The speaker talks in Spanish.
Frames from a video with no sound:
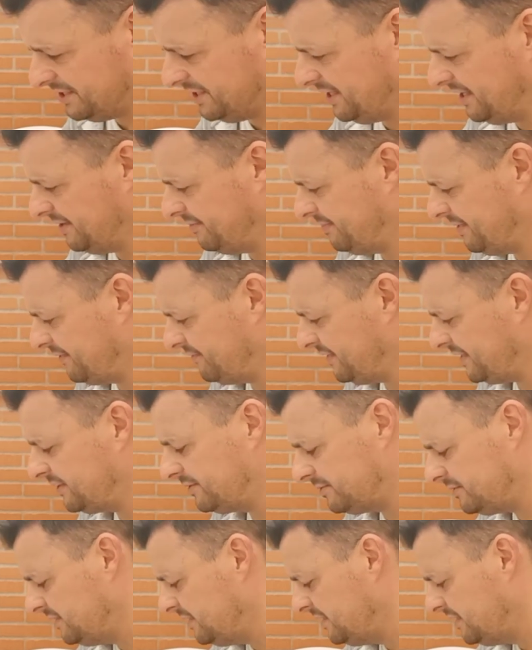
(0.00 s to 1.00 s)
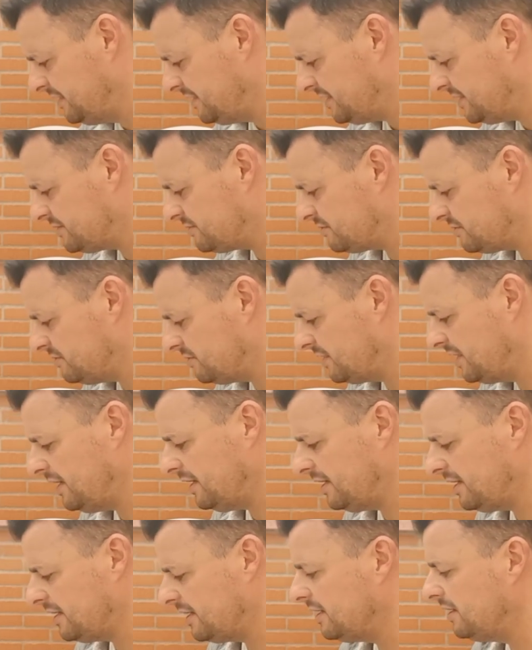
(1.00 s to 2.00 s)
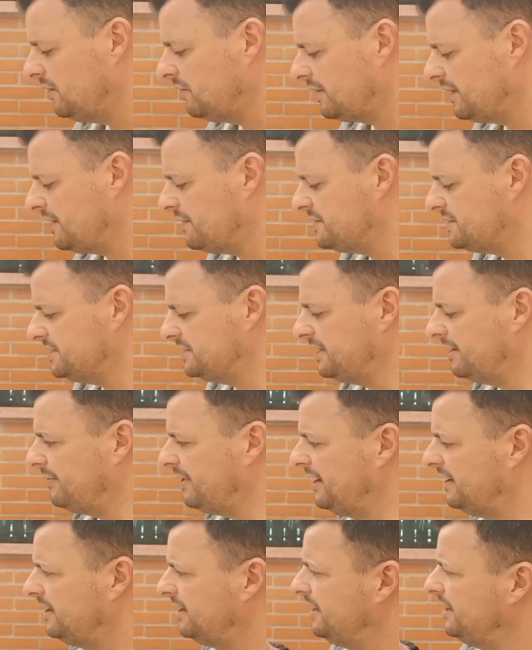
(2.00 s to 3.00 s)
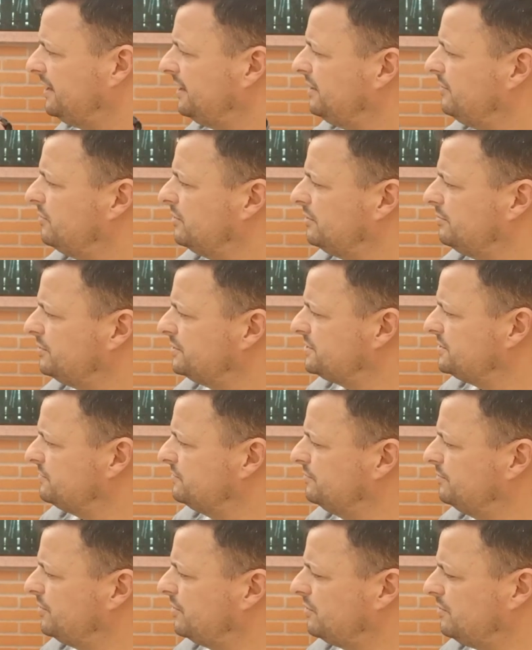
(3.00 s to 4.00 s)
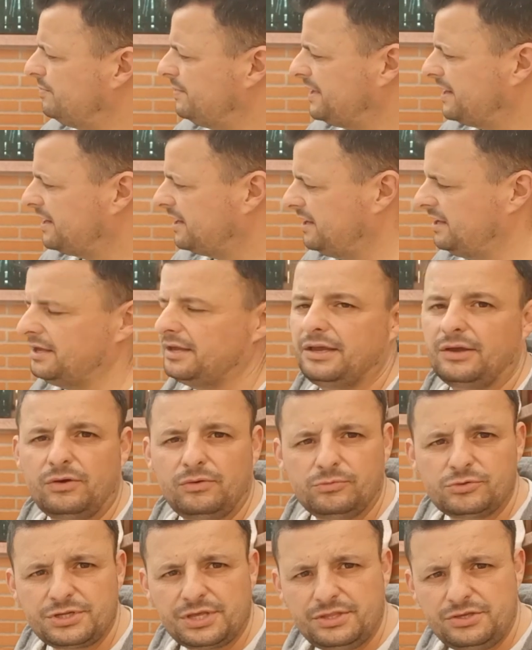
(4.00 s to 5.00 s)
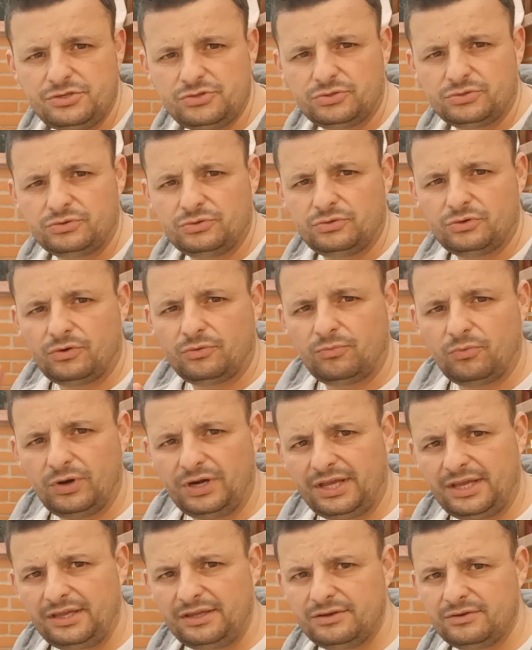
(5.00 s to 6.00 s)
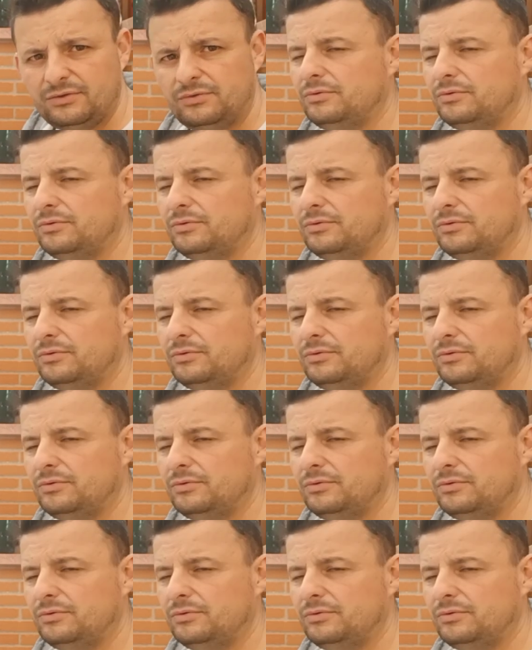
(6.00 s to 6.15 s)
así que perfecto. Eso es lo que, lo que necesitaba. Y bueno, pues un poco para que, como os he dicho, no vuelque